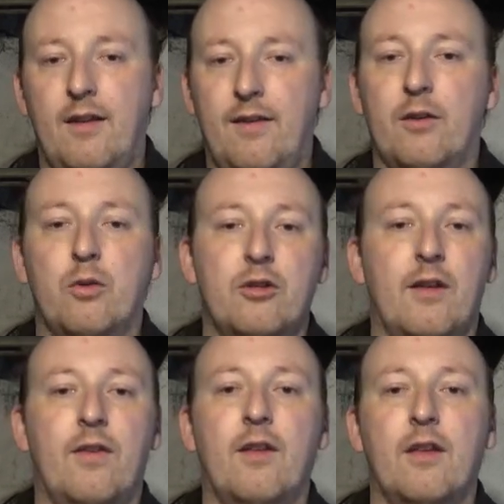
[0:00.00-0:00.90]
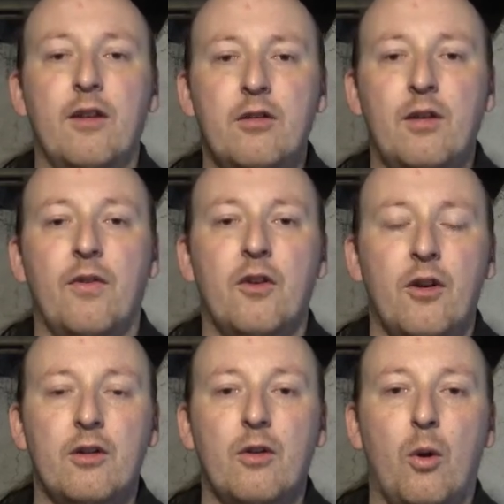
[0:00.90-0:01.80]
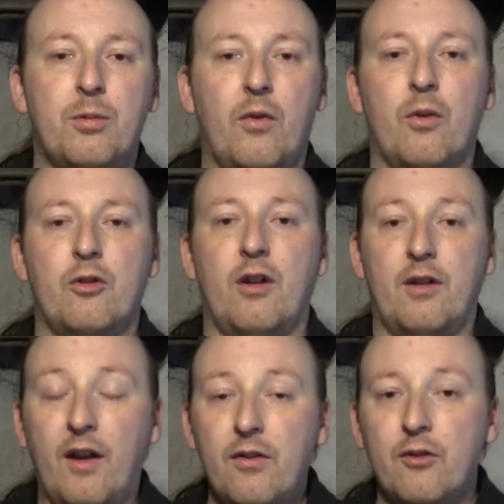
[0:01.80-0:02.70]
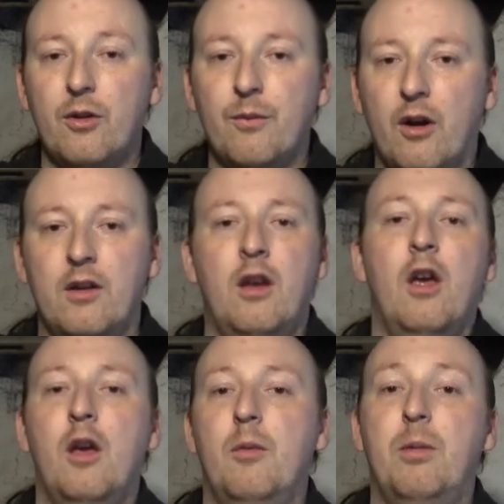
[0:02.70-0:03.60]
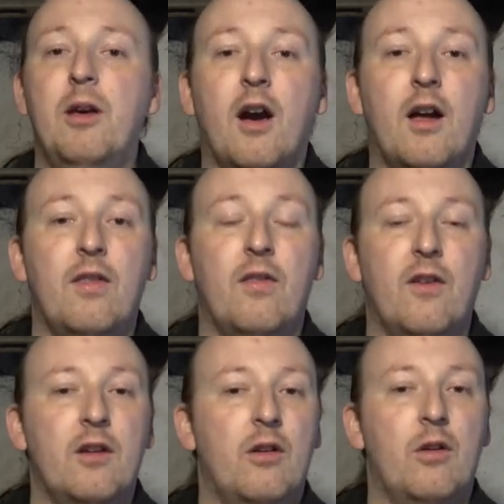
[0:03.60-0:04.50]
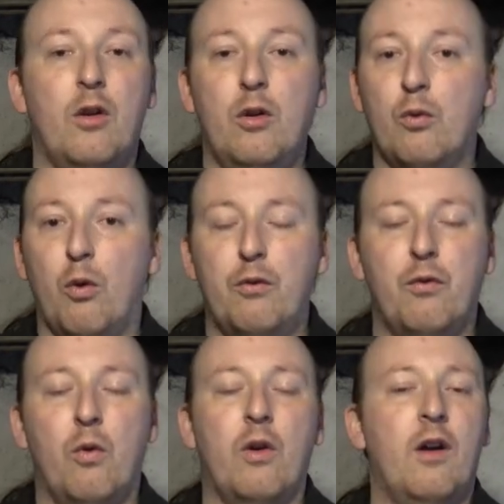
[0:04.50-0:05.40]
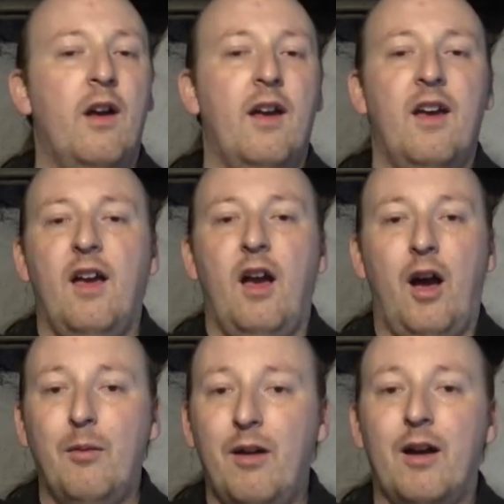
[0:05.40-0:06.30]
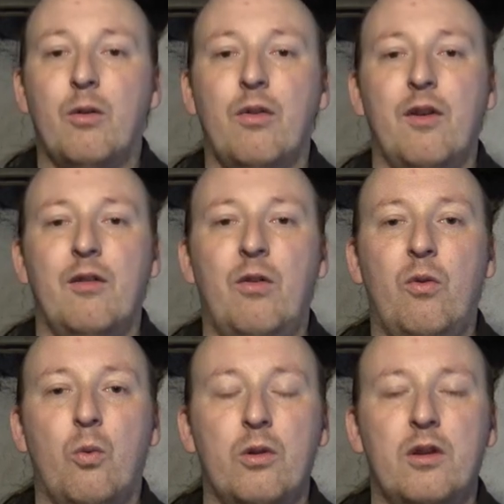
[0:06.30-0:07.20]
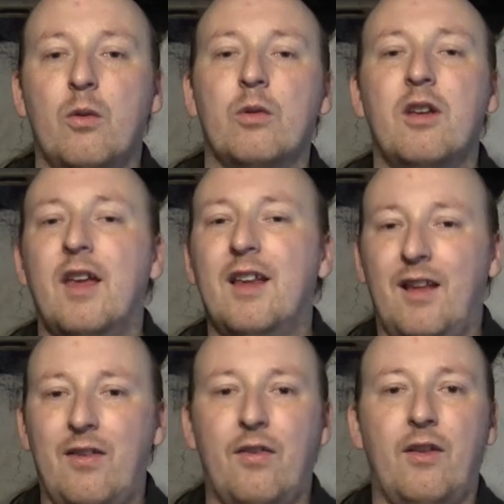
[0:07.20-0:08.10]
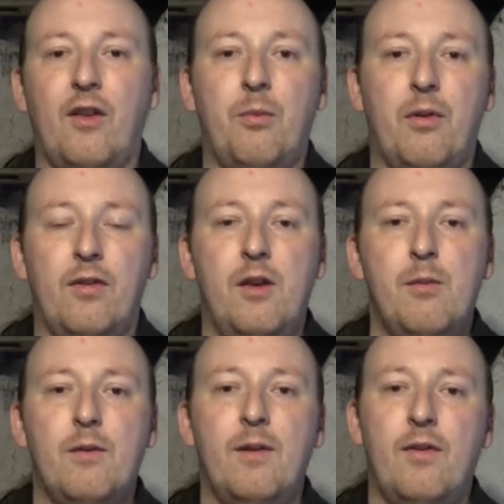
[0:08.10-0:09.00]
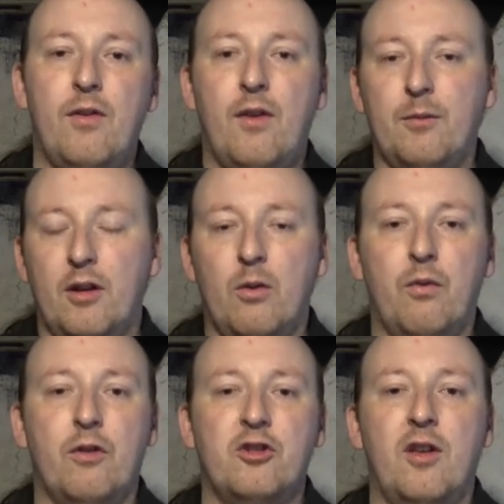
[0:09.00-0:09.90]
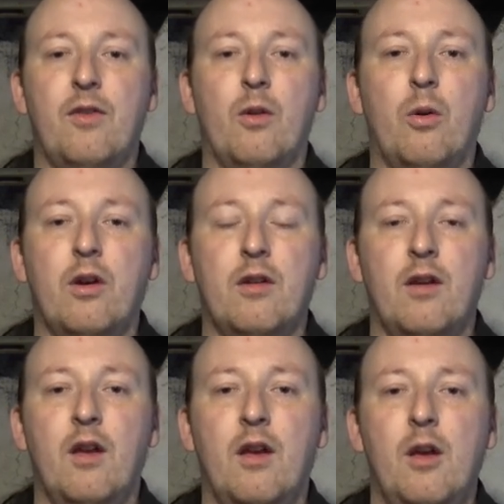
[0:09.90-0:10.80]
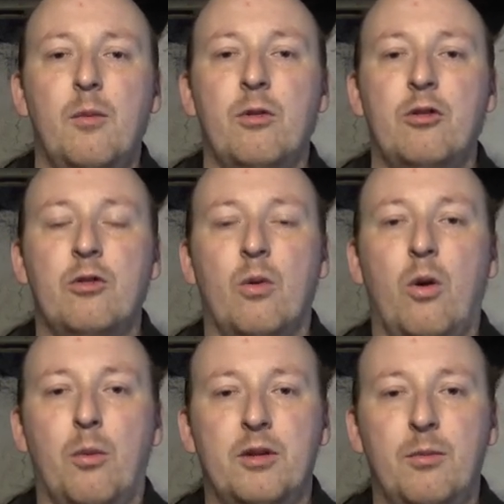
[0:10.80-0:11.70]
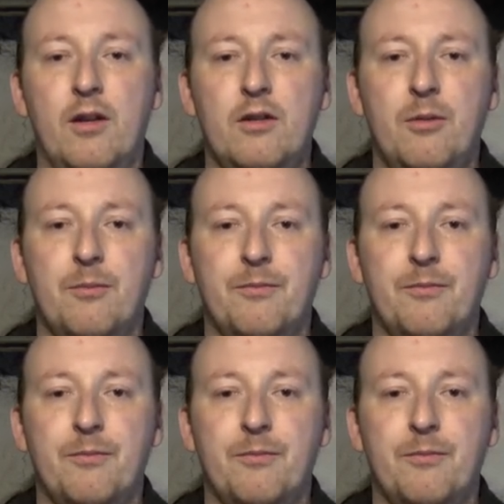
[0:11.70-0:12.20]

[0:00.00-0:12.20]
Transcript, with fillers: Ist natürlich jetzt nicht gesichert, ob das wirklich ein Geisterstimmen waren, ein Piratensender, ein Notfunk. Aber er konnte es halt nicht zuordnen und das ist das Prinzip gewesen. Das haben dann nur verschiedenste Leute ein bisschen optimiert.